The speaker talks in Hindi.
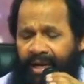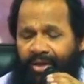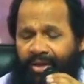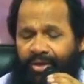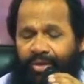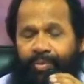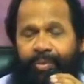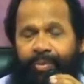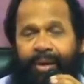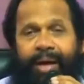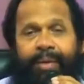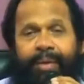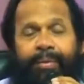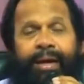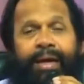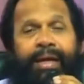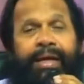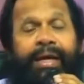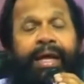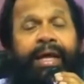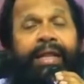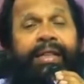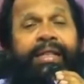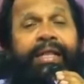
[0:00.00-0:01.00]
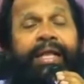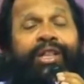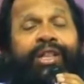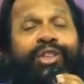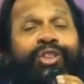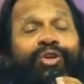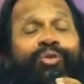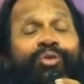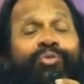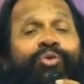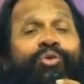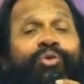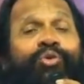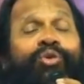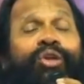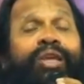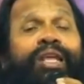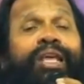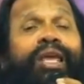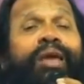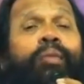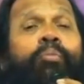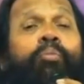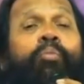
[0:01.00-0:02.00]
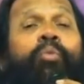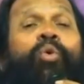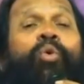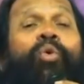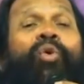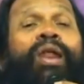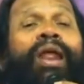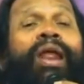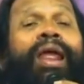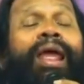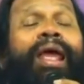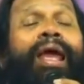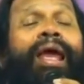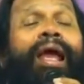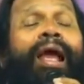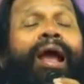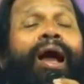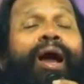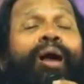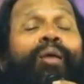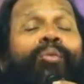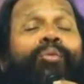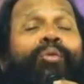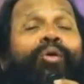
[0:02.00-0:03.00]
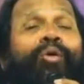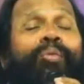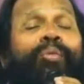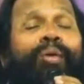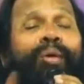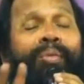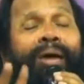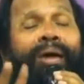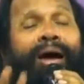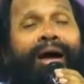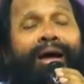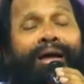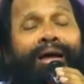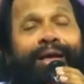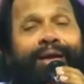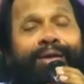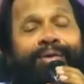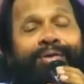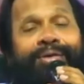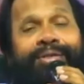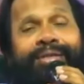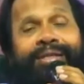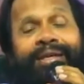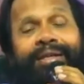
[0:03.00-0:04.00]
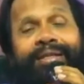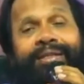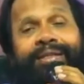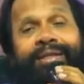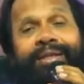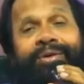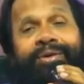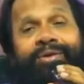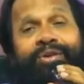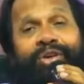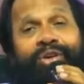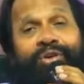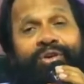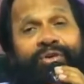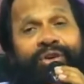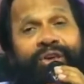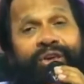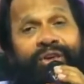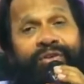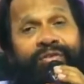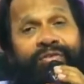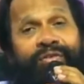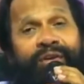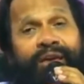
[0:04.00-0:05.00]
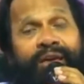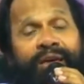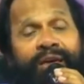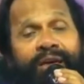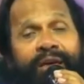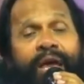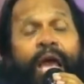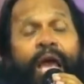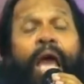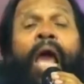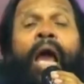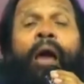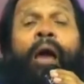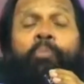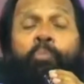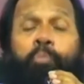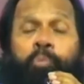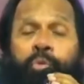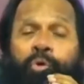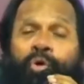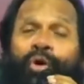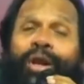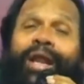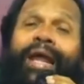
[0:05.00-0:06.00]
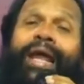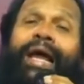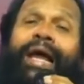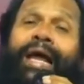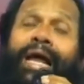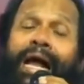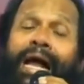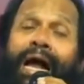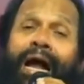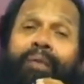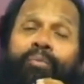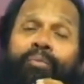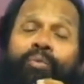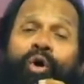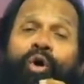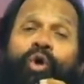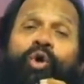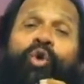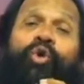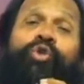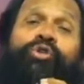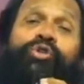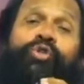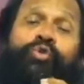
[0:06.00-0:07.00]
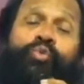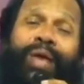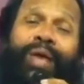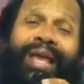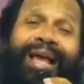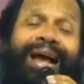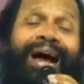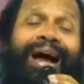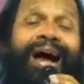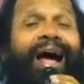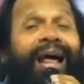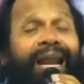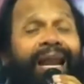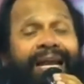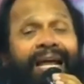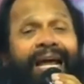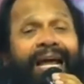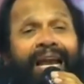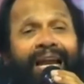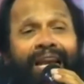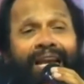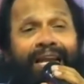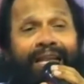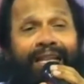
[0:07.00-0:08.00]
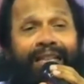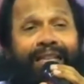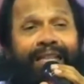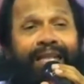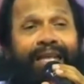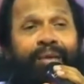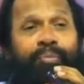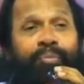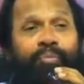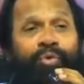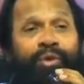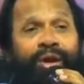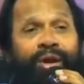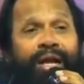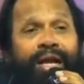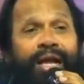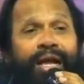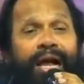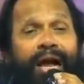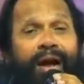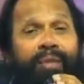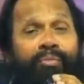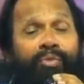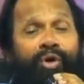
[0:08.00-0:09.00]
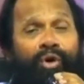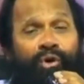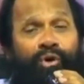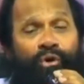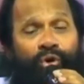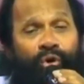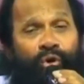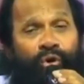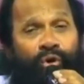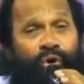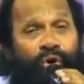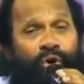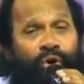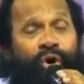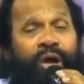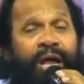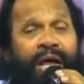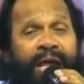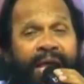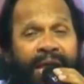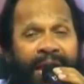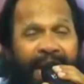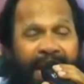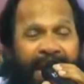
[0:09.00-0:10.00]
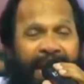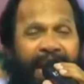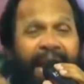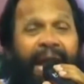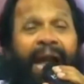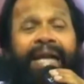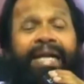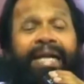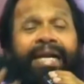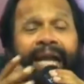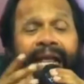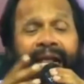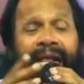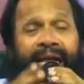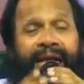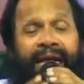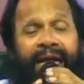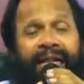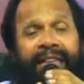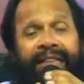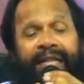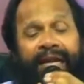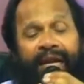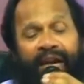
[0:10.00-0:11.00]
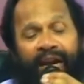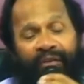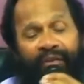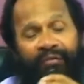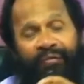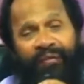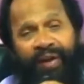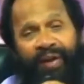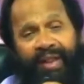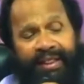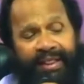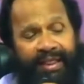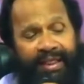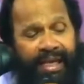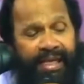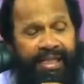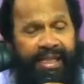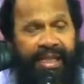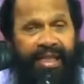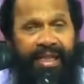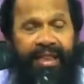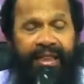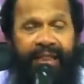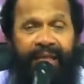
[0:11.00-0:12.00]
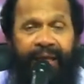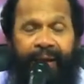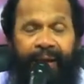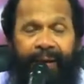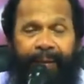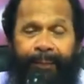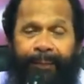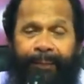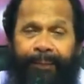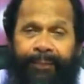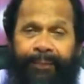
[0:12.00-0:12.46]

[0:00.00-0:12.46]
तो बाइबल कहती है तुम उनके बुरे कामों में भागे हो जाते हो क्योंकि वे बुरे कामों को स्वीकार कर लेते हैं बुरे कामों को हेट नहीं करते नफरत नहीं देते हैं